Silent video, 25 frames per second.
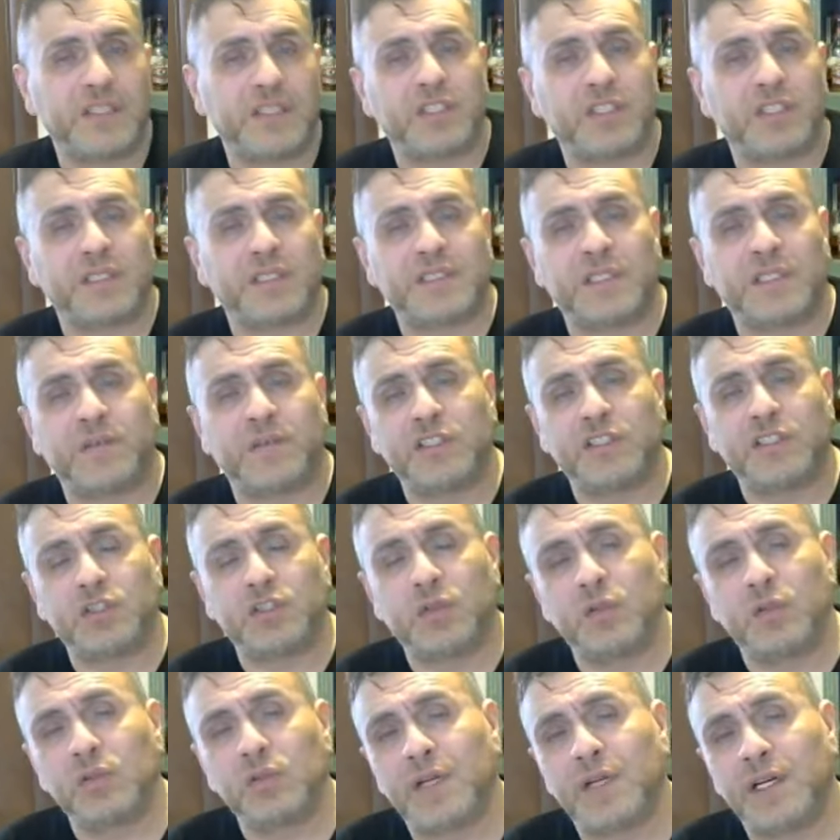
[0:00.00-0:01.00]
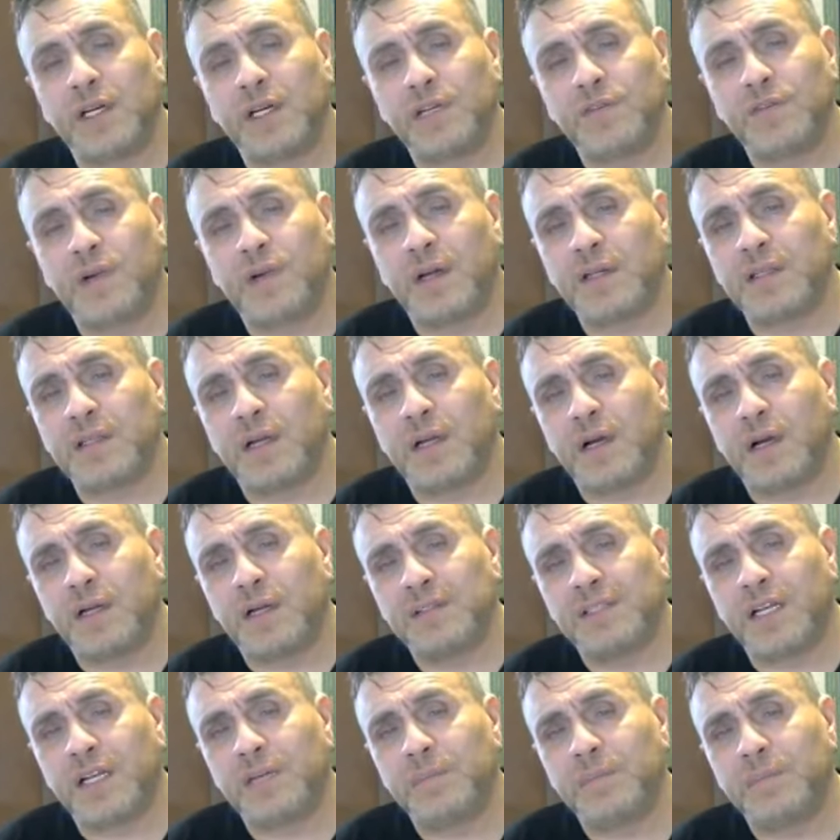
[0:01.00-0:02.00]
İşte savaş döngüleri vardı.
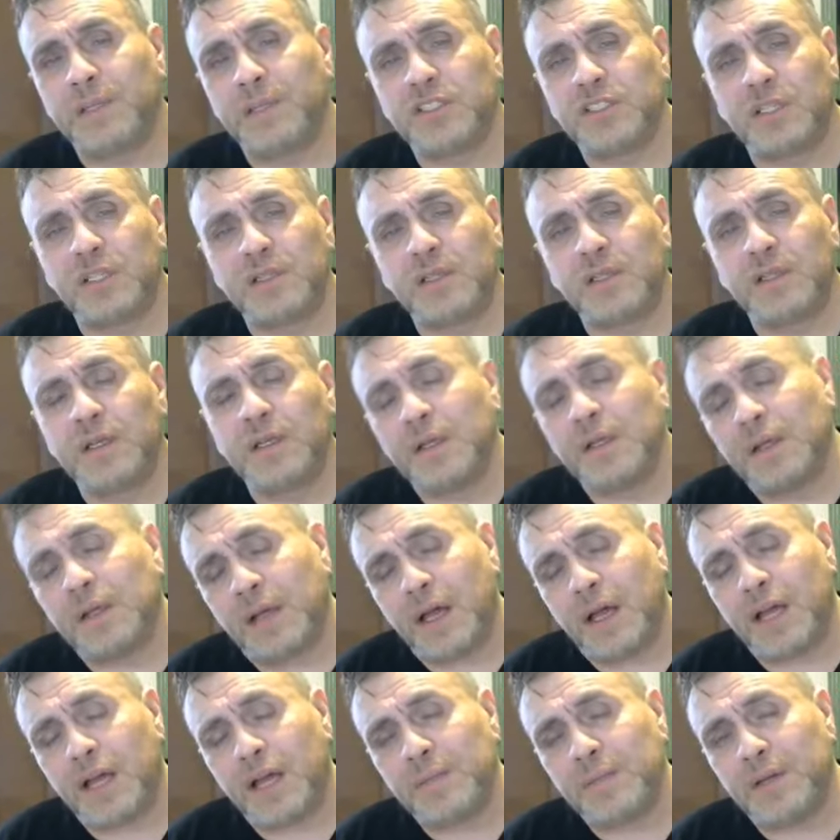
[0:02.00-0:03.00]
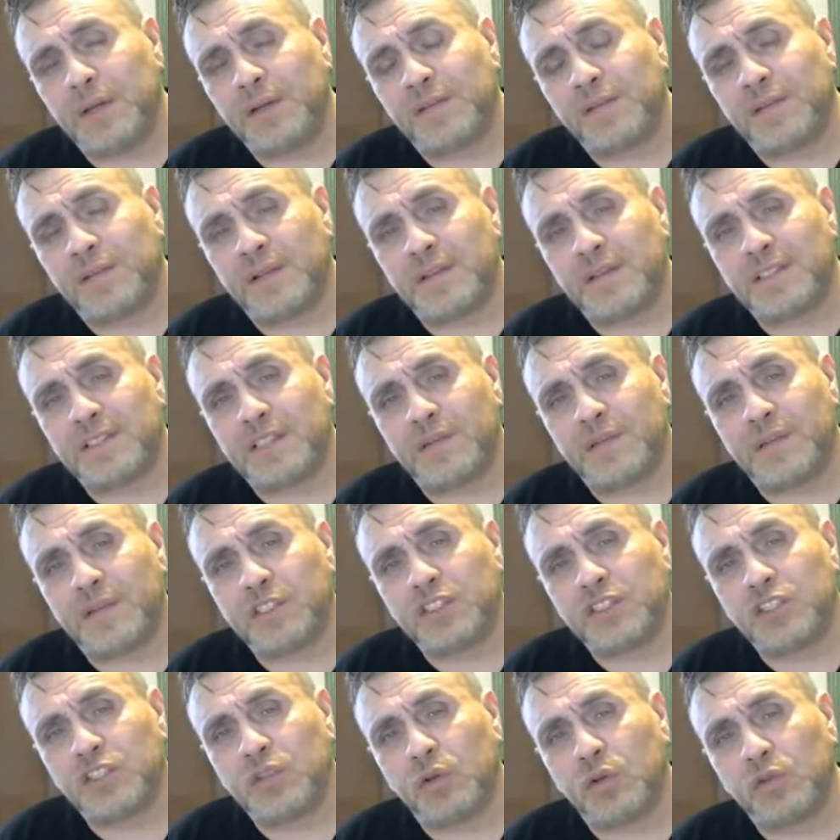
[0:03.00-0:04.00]
Azerbaycan, Ermenistan
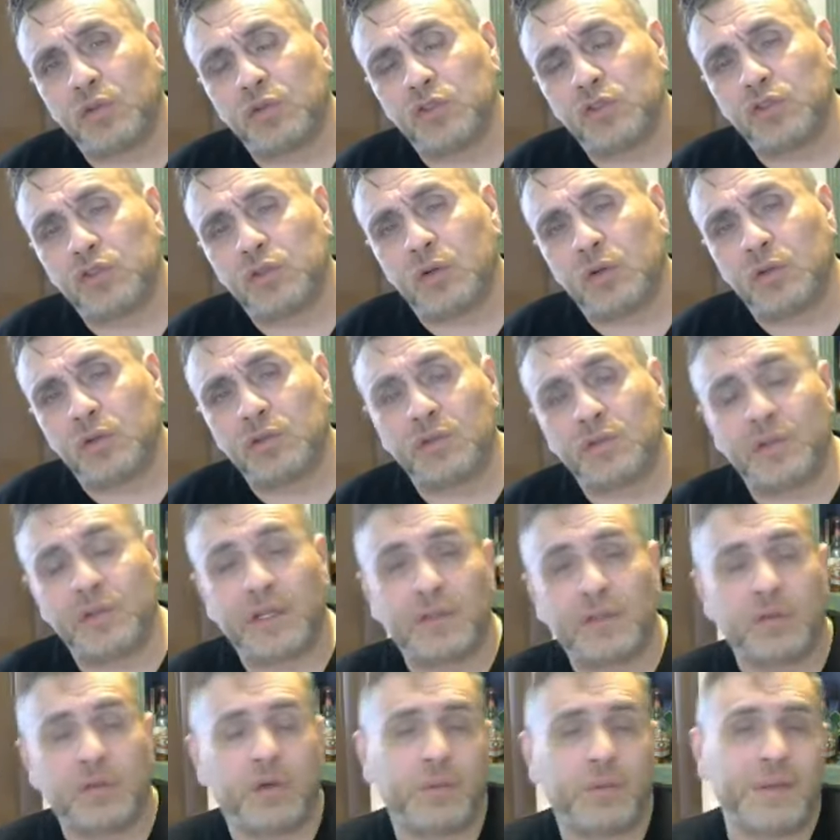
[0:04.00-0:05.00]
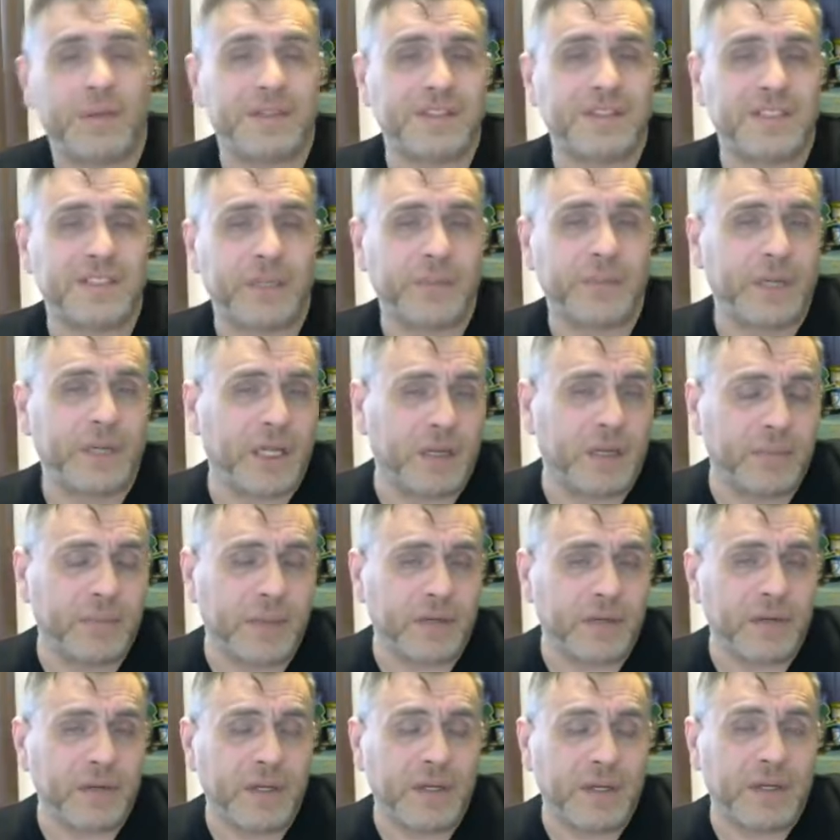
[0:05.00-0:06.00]
savaş döngüsü oldu. Retro Mars'la
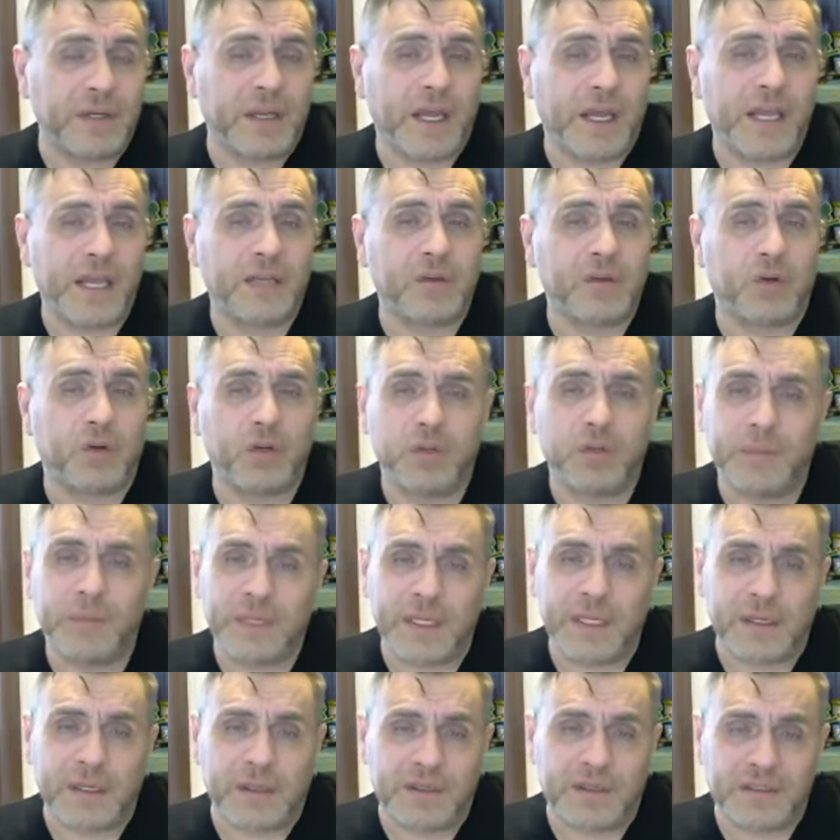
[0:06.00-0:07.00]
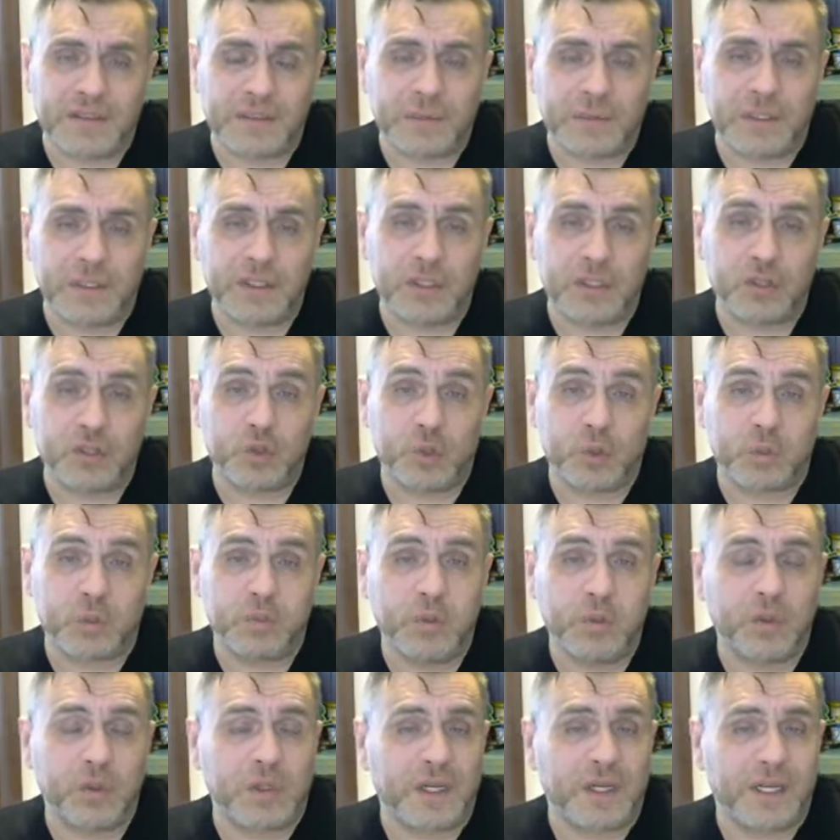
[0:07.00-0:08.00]
beraber ekonomide Kasım ayında çok
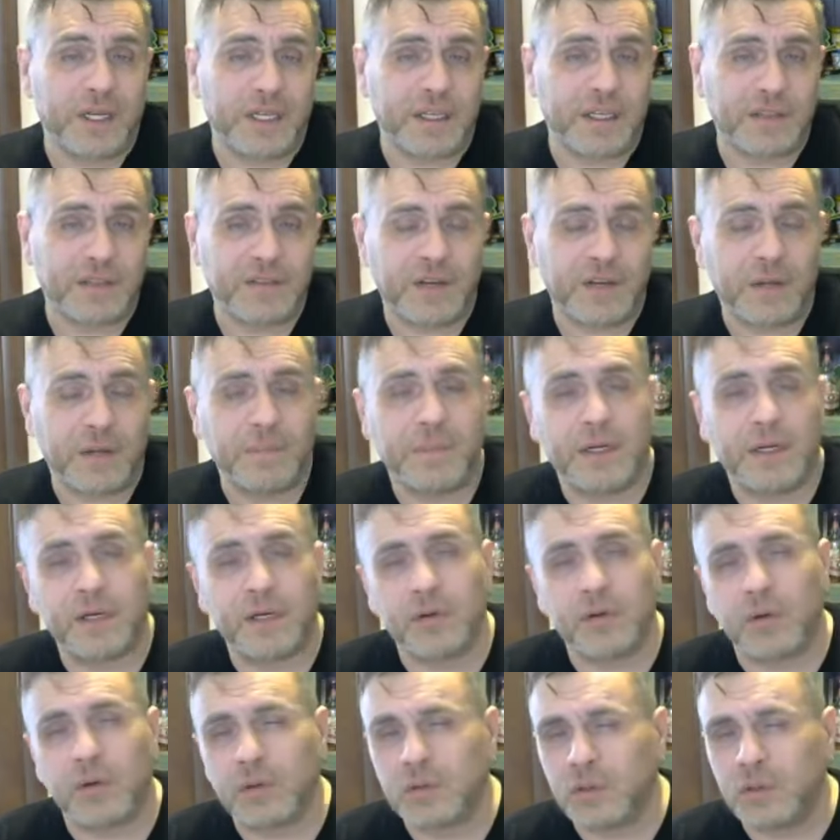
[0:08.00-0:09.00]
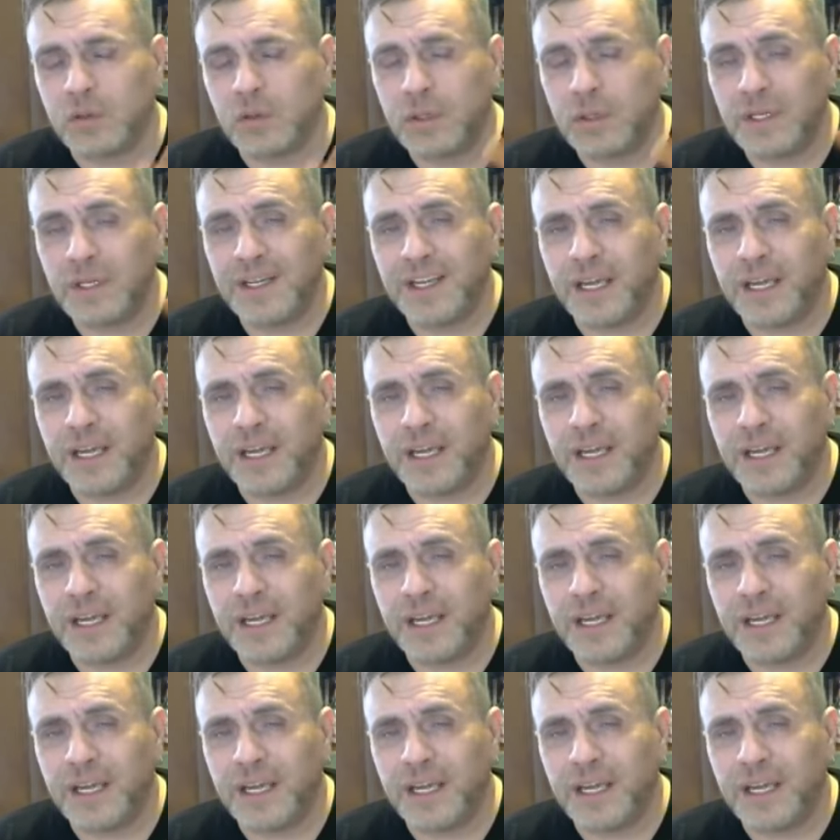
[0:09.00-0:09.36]
büyük hareketlenmeler oldu.